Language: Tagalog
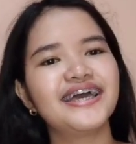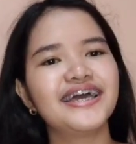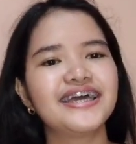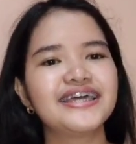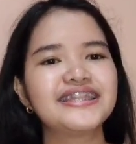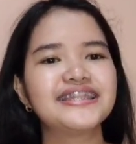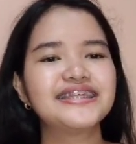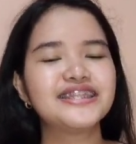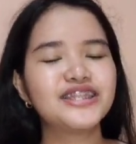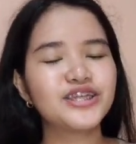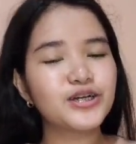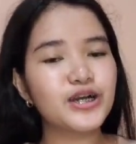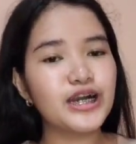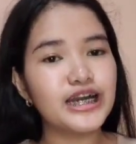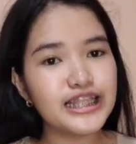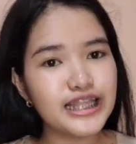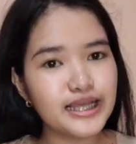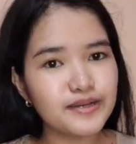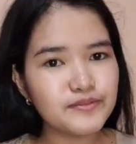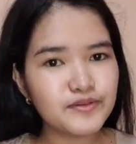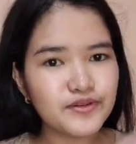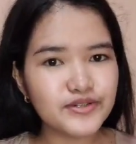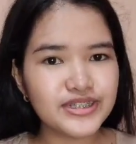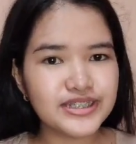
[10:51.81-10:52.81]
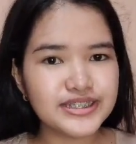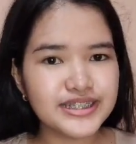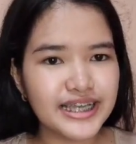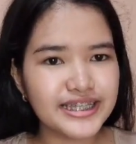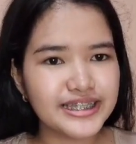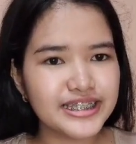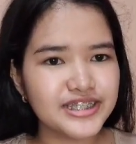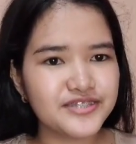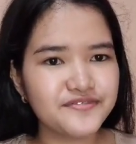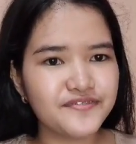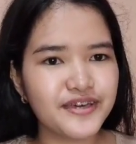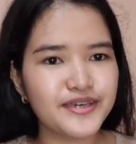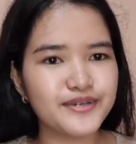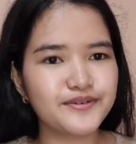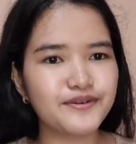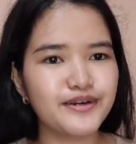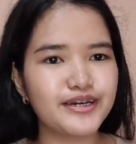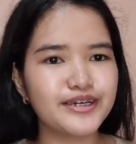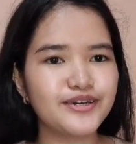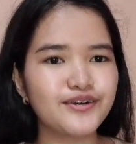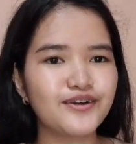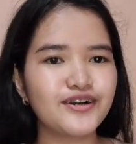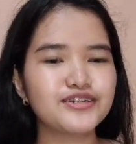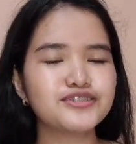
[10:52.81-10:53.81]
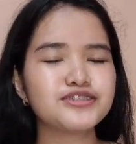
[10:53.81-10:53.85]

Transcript: And hindi ko alam kung nasatisfy ko kayo.